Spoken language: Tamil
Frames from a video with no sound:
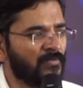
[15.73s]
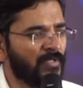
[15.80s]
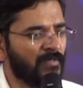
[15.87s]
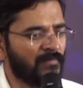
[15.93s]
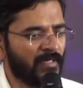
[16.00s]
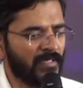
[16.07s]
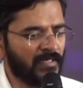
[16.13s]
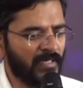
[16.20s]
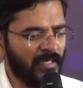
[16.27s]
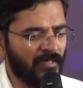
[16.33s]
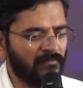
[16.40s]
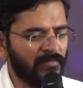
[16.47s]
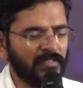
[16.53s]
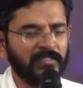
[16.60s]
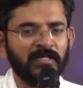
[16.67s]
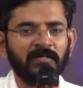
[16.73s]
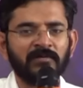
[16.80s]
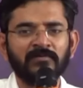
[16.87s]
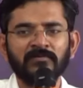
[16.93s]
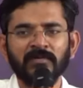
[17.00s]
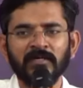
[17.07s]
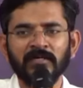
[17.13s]
செய்யக்கூடியவர்கள் கீழே விழுந்தா
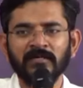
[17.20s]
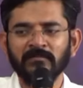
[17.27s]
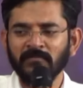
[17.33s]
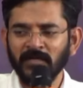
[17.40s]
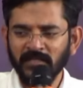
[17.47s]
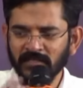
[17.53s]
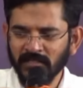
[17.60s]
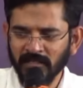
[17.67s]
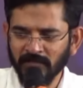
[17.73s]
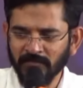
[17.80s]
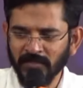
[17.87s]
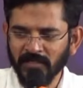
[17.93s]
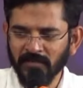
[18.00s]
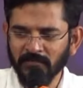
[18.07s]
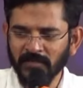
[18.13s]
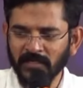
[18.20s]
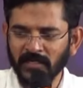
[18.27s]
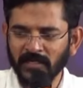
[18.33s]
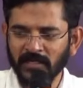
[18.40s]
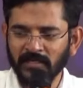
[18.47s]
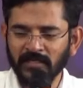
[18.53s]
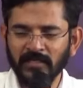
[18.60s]
கூட மனிதர்களை பார்க்க
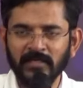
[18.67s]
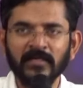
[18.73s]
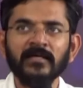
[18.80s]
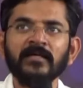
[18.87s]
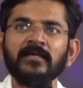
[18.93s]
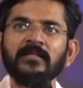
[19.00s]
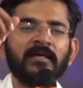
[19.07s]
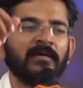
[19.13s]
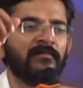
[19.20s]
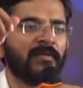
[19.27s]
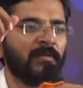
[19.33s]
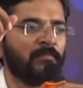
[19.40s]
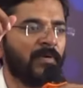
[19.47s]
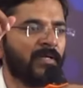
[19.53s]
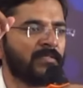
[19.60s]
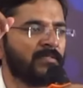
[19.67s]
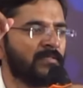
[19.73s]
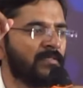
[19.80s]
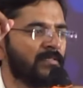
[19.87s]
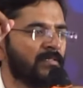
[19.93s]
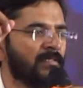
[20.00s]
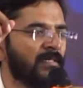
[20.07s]
மாட்டாங்க தேவனை பார்த்து
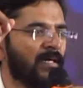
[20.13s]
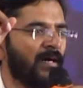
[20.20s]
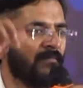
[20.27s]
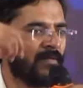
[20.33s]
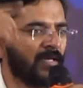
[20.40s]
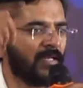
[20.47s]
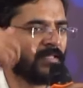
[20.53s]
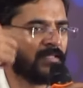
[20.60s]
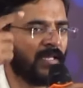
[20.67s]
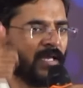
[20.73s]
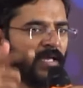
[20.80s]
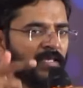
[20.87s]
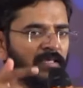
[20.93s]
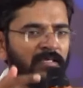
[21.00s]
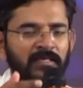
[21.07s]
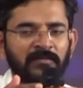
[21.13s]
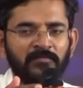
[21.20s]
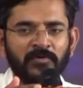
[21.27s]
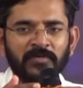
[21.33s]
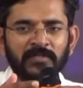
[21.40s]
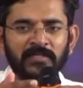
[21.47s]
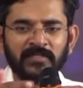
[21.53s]
அவரிடத்துல
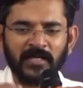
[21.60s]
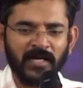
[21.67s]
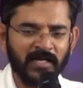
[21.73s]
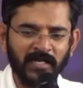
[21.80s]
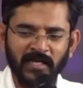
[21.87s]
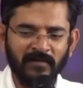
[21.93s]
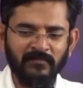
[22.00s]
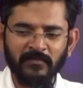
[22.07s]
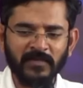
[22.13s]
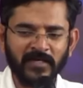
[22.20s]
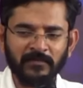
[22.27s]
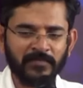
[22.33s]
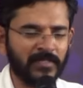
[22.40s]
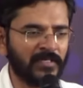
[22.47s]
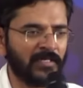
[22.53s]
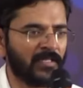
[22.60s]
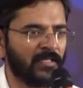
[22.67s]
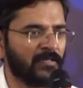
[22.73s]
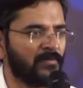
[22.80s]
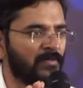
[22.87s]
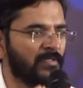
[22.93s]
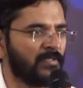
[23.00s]
ஐக்கியம் பொருந்தி தாங்கள்
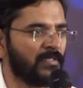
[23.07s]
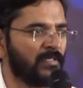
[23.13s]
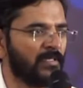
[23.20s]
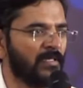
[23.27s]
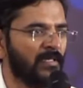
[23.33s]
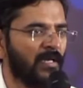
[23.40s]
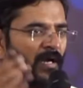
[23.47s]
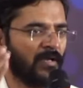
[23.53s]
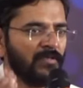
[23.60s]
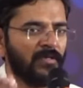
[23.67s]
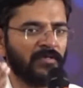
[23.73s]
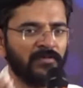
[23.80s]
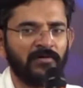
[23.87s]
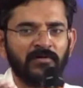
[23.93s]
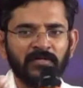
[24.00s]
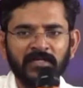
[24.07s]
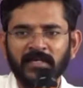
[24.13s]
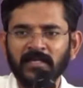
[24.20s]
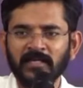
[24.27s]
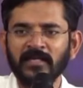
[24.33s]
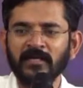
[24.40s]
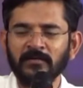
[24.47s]
அவமானப்படுகிறதை குறித்து ஐயையோன்னு
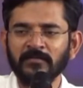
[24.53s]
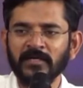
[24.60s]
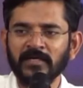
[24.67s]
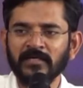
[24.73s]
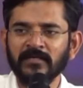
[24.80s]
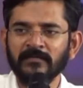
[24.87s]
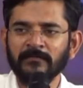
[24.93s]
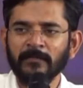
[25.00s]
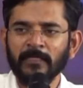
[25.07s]
நினைக்காம